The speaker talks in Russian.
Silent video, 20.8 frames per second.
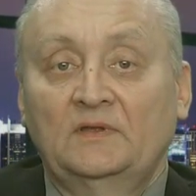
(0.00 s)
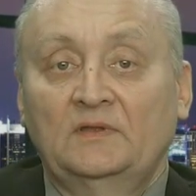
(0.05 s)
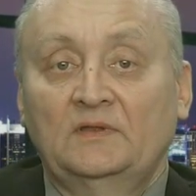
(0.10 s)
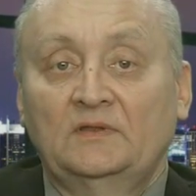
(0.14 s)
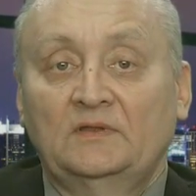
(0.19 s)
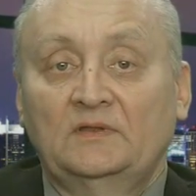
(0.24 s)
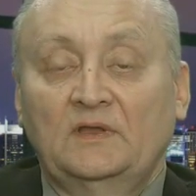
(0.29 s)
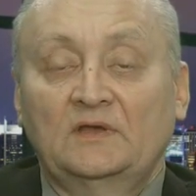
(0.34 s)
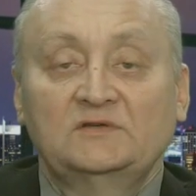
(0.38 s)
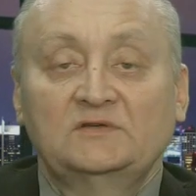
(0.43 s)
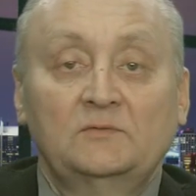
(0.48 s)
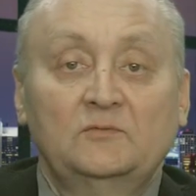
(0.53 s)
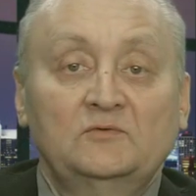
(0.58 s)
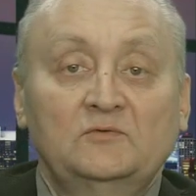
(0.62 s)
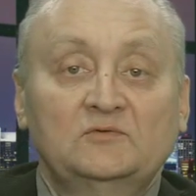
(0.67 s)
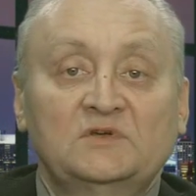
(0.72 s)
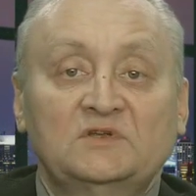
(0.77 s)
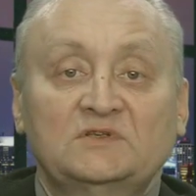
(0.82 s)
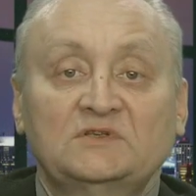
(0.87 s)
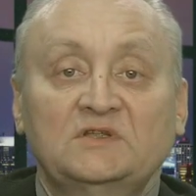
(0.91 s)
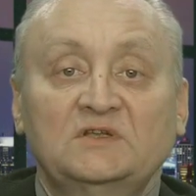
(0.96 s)
Также мы
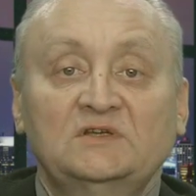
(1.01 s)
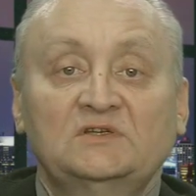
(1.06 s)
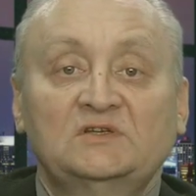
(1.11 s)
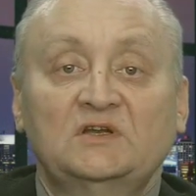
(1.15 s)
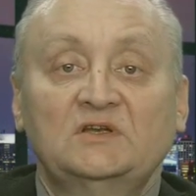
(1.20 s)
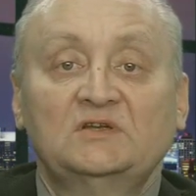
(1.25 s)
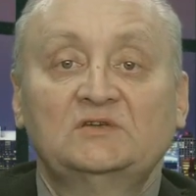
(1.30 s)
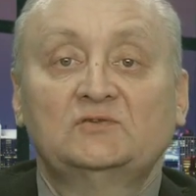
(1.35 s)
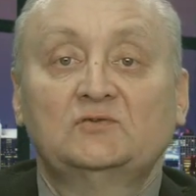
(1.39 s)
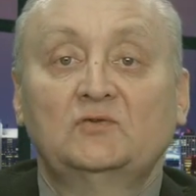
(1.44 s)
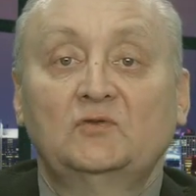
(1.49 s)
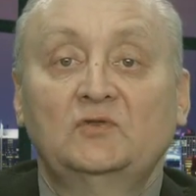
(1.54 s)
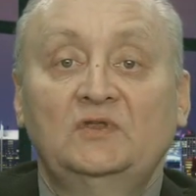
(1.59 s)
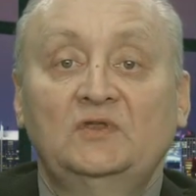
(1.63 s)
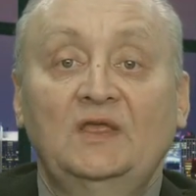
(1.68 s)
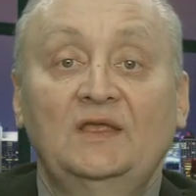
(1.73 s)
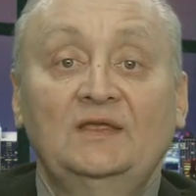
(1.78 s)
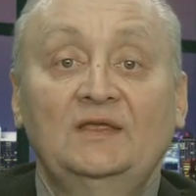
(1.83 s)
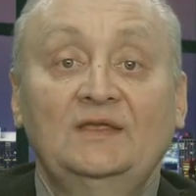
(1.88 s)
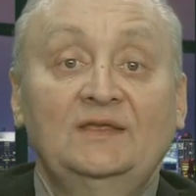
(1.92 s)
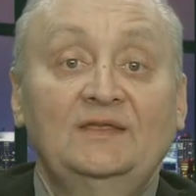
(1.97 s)
уже слышали, что
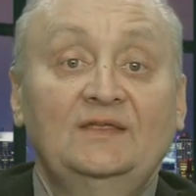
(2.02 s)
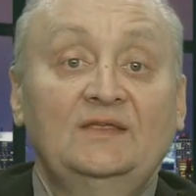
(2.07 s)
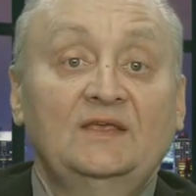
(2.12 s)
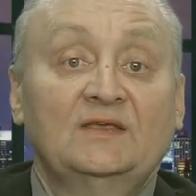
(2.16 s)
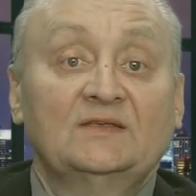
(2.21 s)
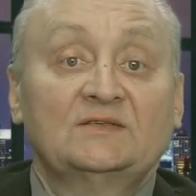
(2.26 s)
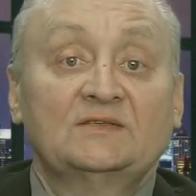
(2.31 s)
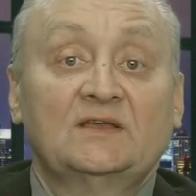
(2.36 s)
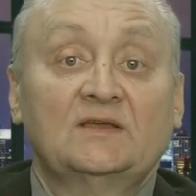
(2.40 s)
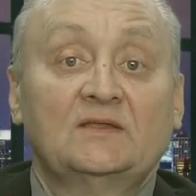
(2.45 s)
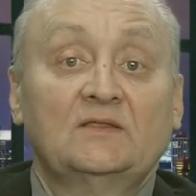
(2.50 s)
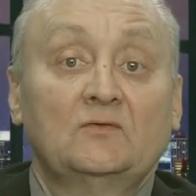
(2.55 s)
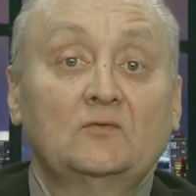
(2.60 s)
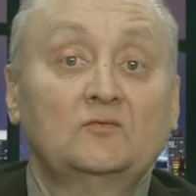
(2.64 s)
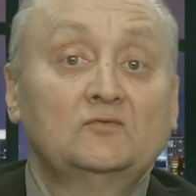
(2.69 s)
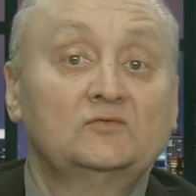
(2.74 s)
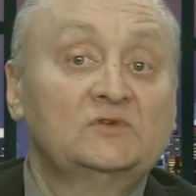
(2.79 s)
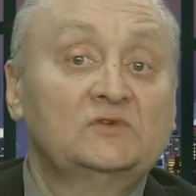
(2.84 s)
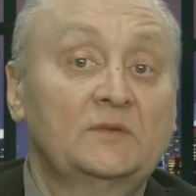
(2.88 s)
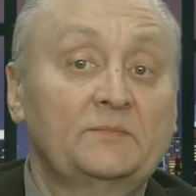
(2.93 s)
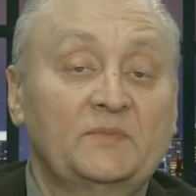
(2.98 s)
деньги, дескать,
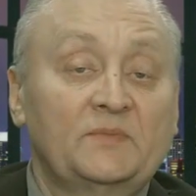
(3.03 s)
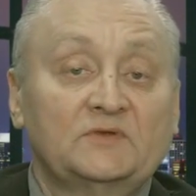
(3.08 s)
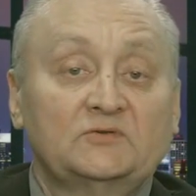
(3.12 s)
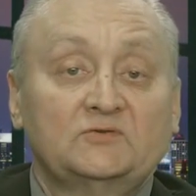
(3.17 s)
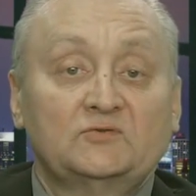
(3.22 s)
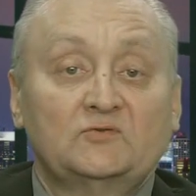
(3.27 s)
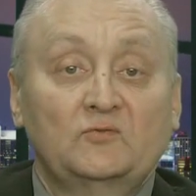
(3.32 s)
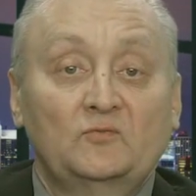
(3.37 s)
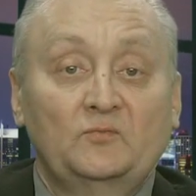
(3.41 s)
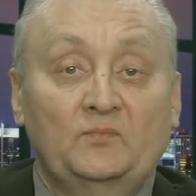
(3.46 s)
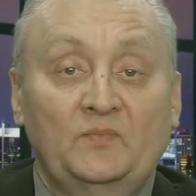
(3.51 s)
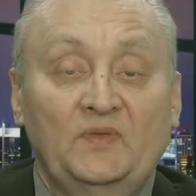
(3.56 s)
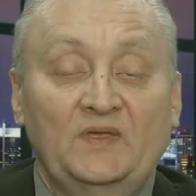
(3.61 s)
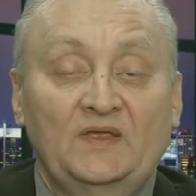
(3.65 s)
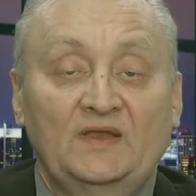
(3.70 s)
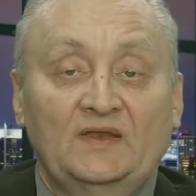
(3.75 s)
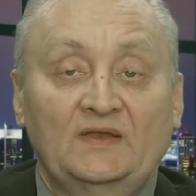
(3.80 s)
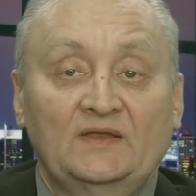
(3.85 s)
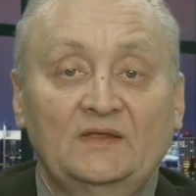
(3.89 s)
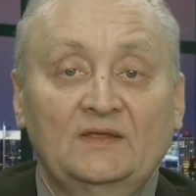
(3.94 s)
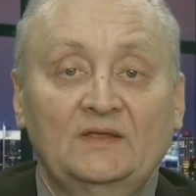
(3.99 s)
уже
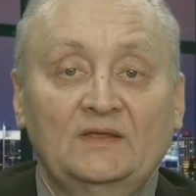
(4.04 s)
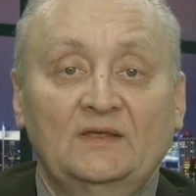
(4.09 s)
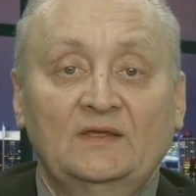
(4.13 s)
поступили